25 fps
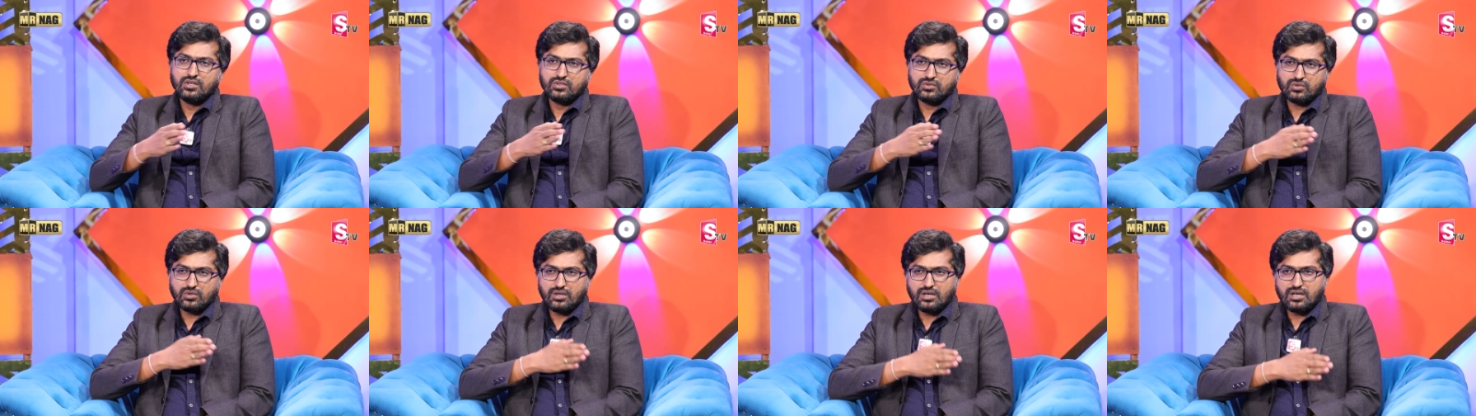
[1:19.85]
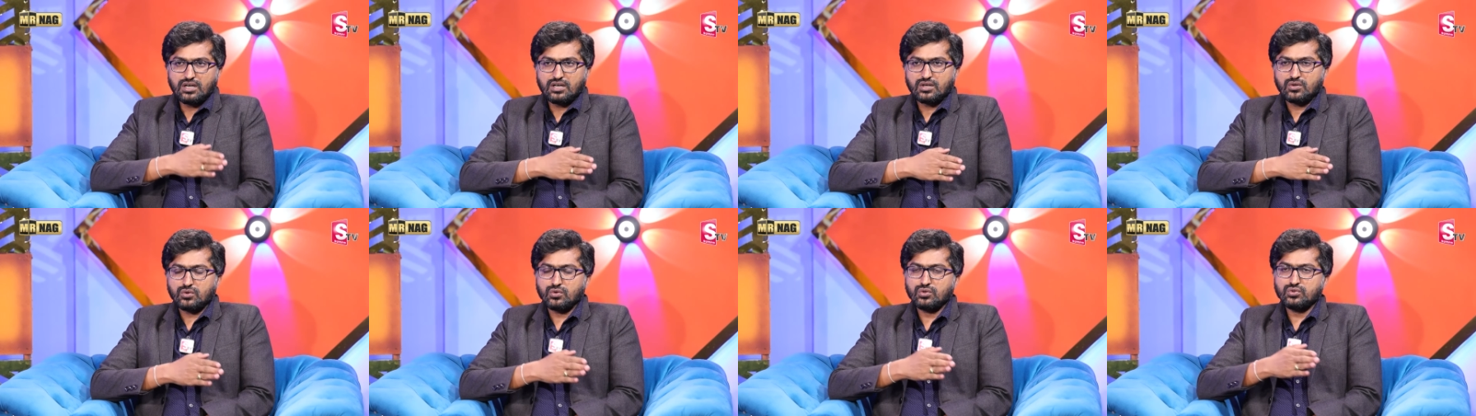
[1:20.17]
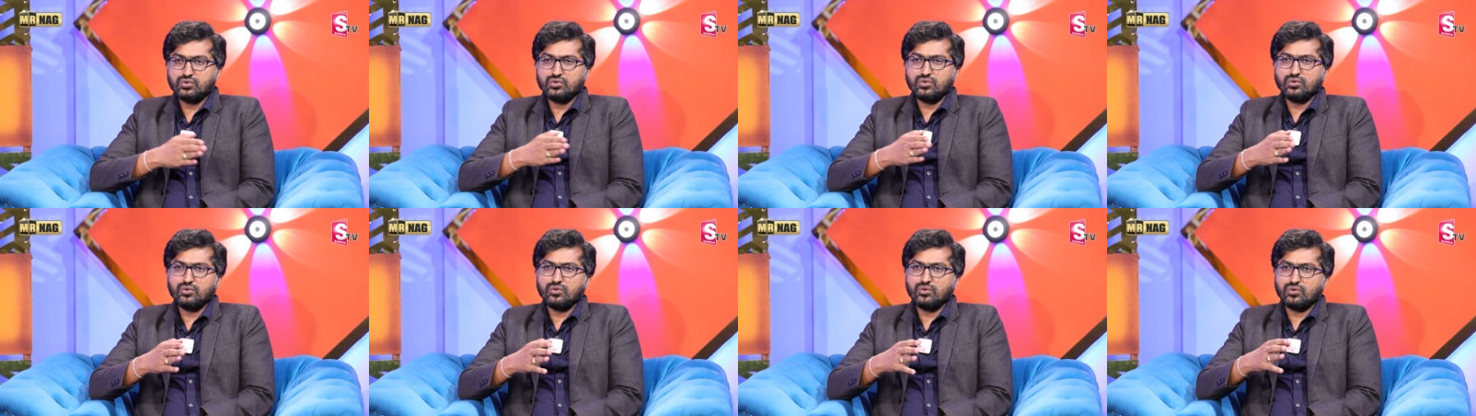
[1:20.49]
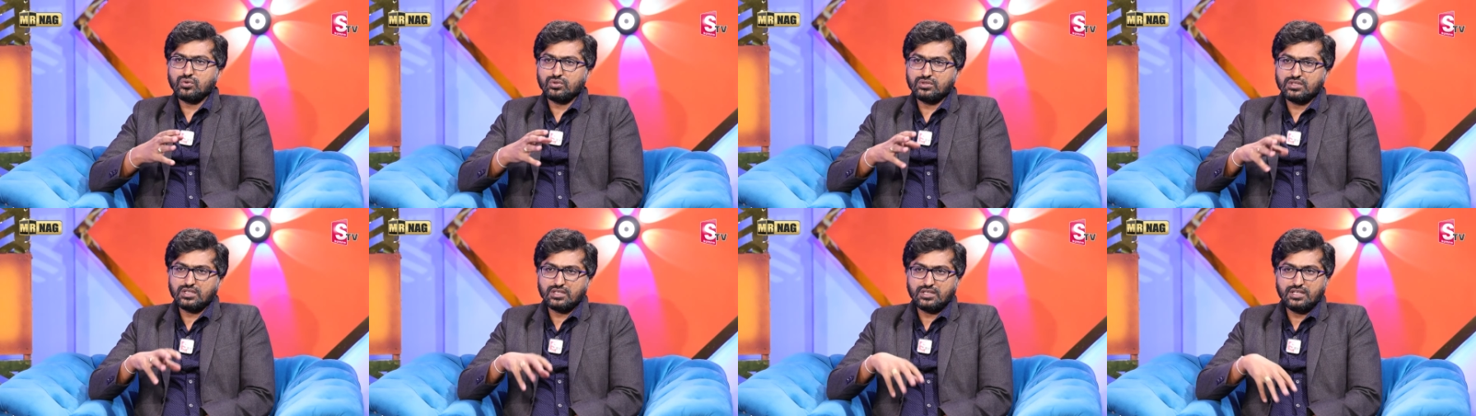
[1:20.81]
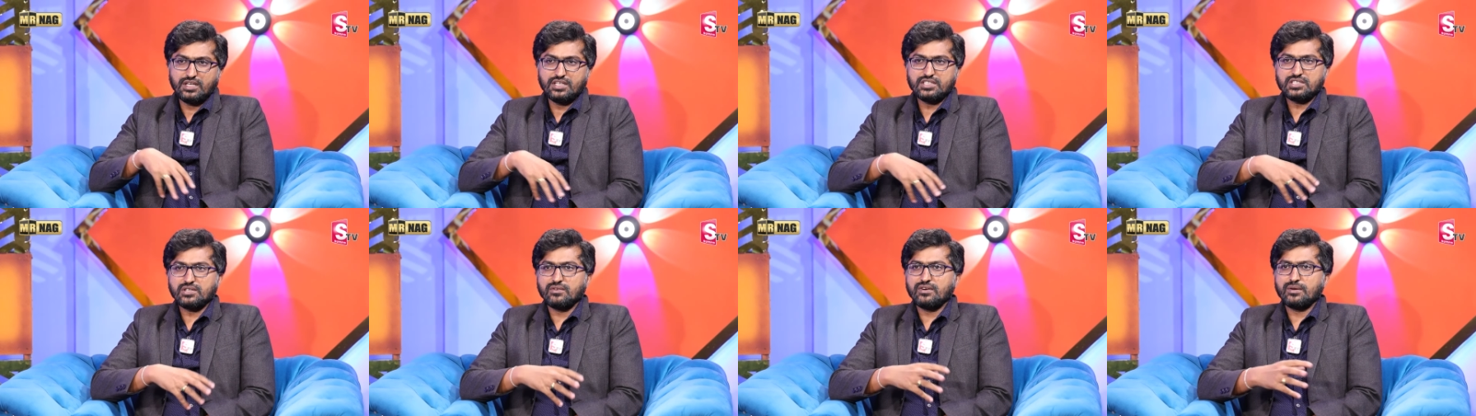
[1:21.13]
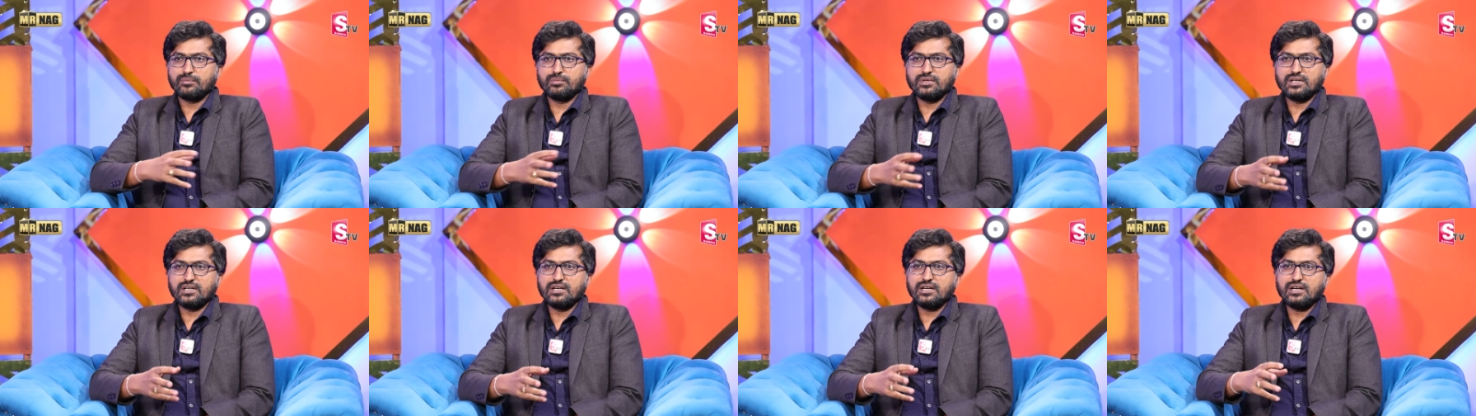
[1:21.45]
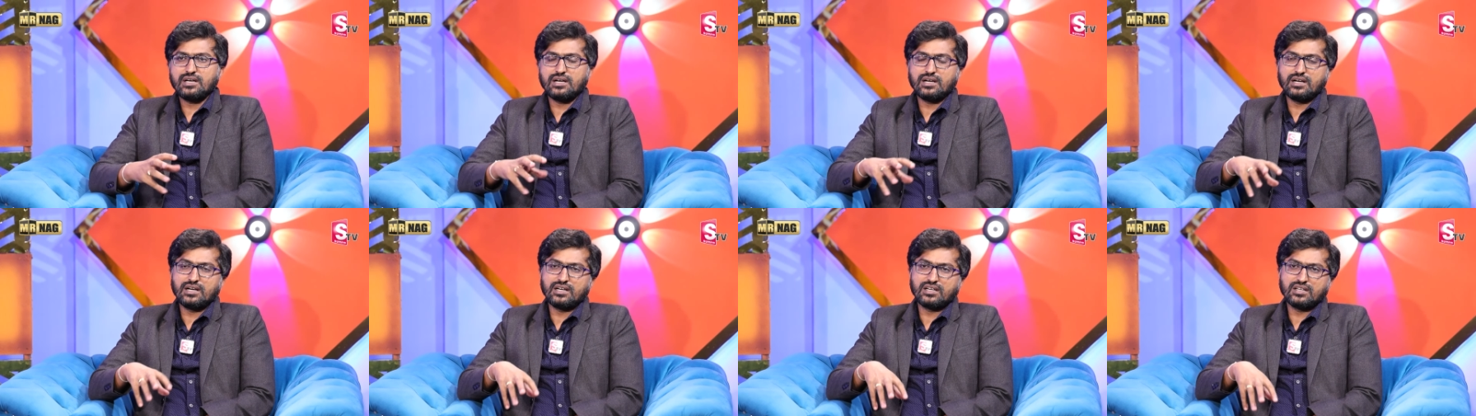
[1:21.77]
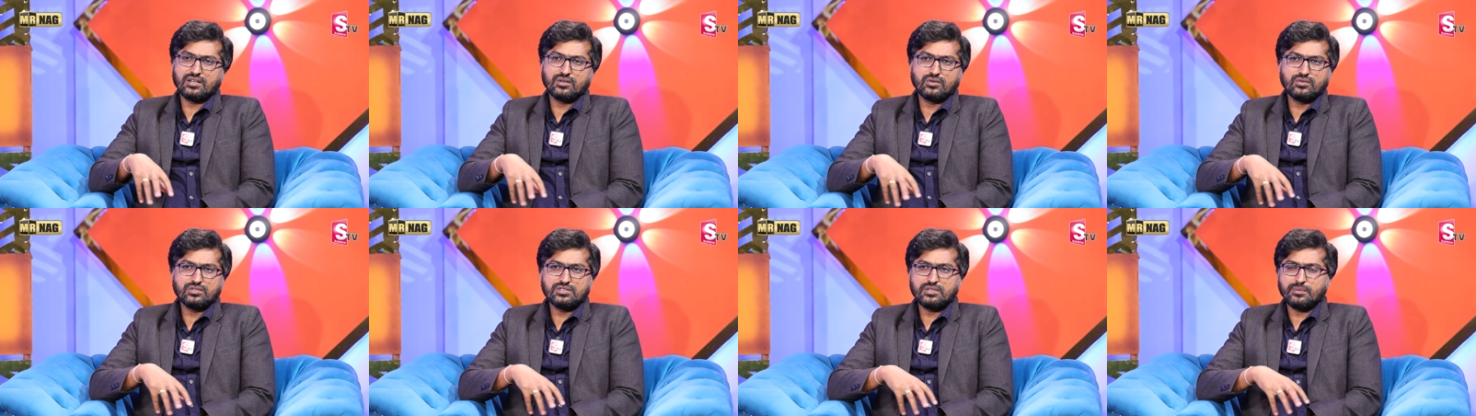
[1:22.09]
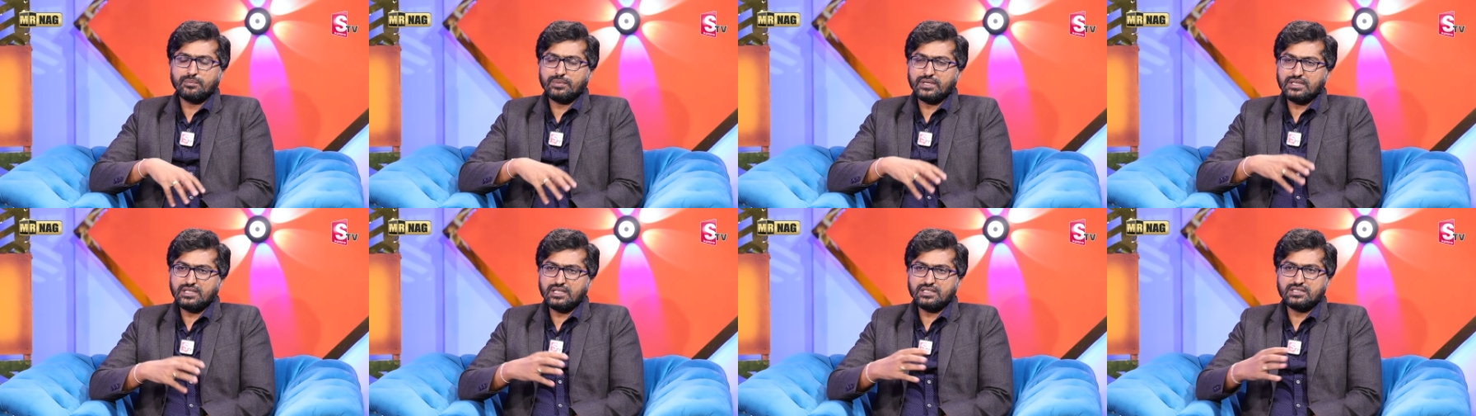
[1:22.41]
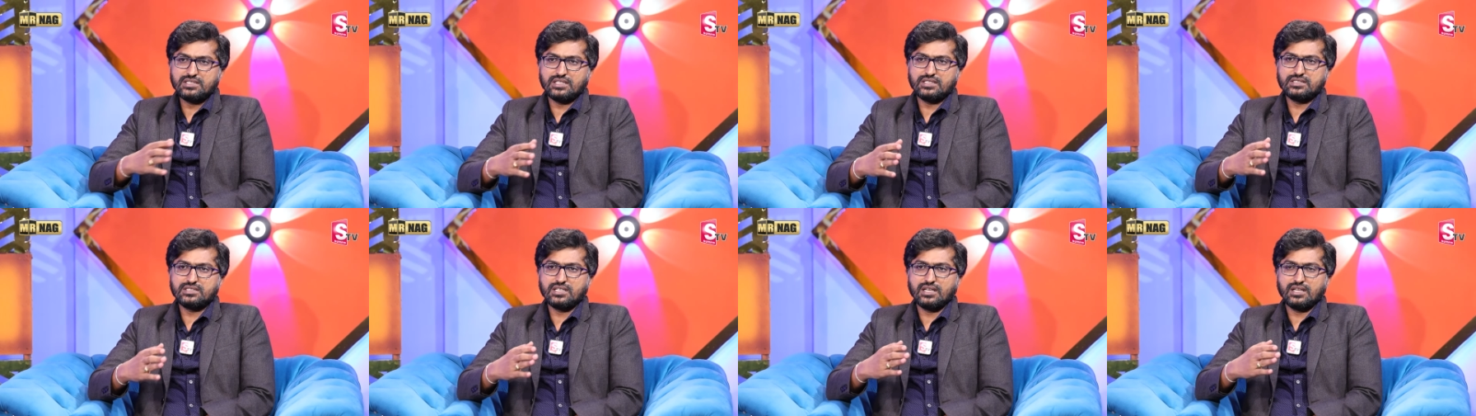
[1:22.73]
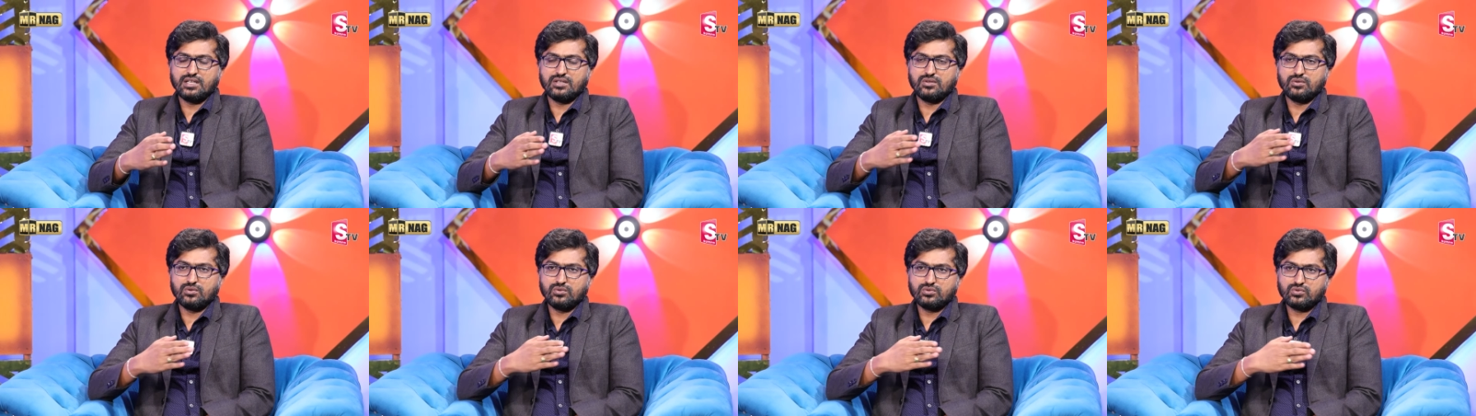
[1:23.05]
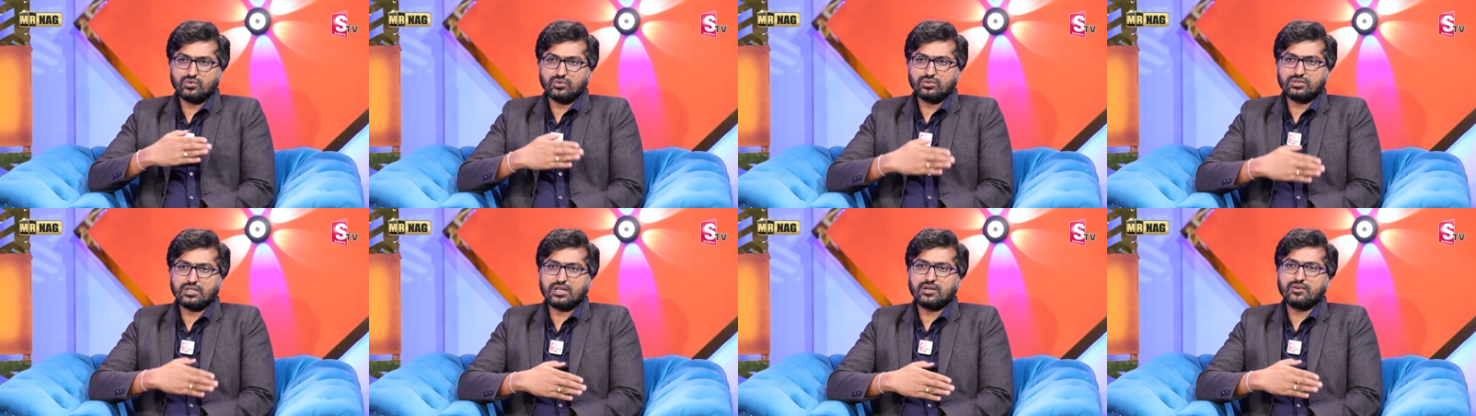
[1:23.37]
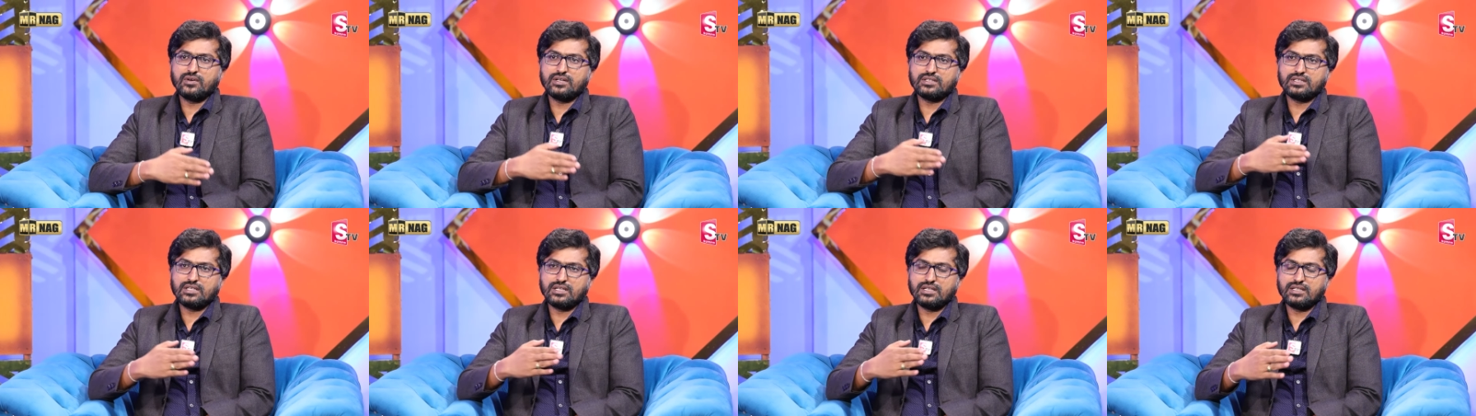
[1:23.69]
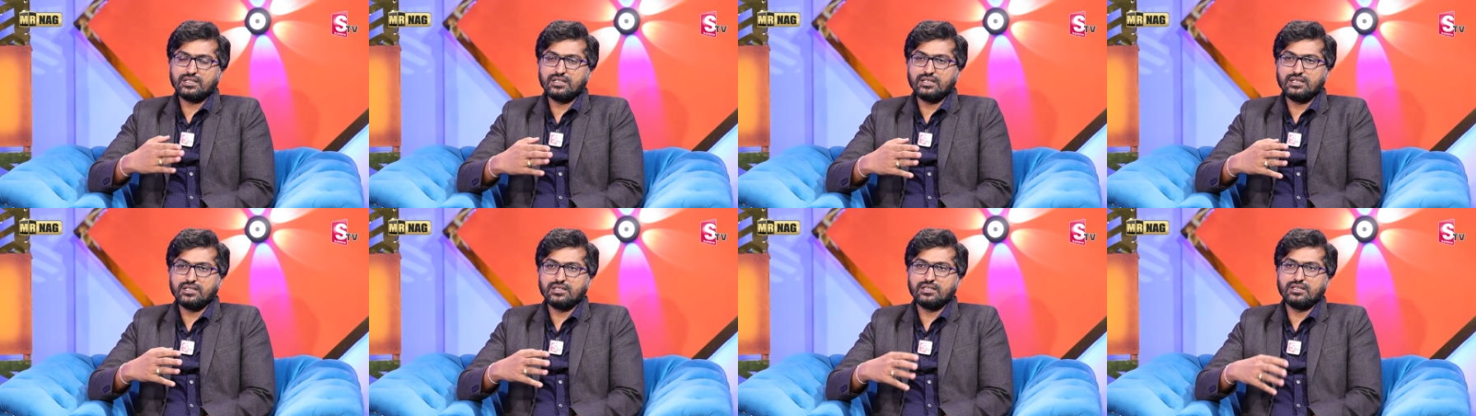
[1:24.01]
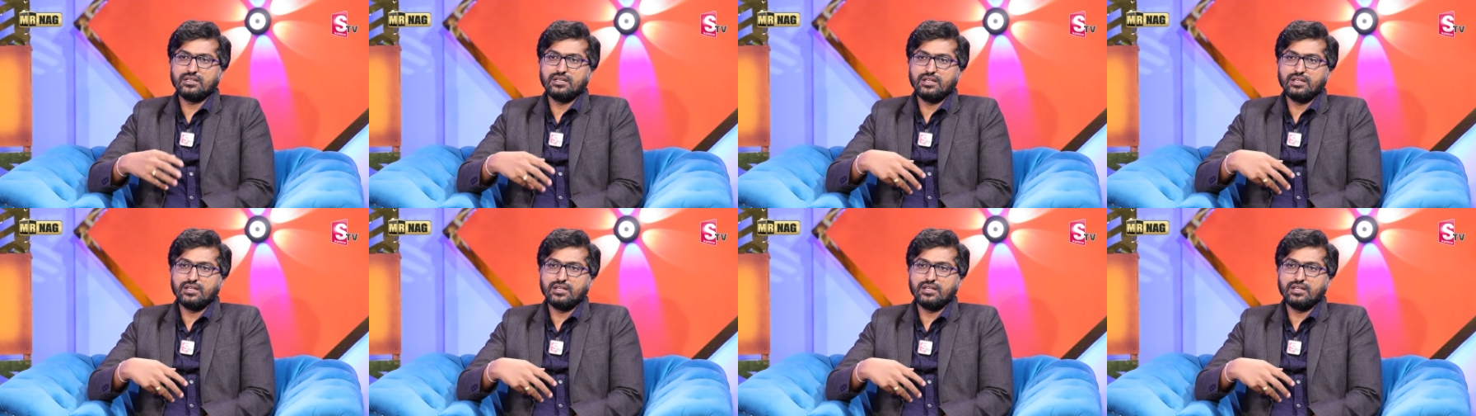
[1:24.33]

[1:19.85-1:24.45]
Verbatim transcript: సో ఆ రోజు కొంత దేశవ్యాప్తంగా ఆ ఘటన గురించి పెద్ద చర్చ లేదు సో తర్వాత అది